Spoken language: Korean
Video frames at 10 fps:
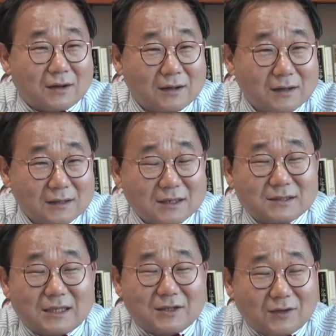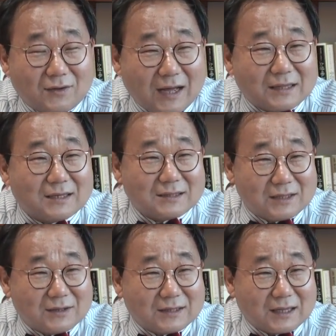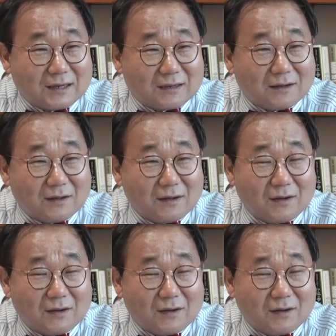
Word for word: 네. 될 때도 있고 안 들 때도 있다는 네. 거.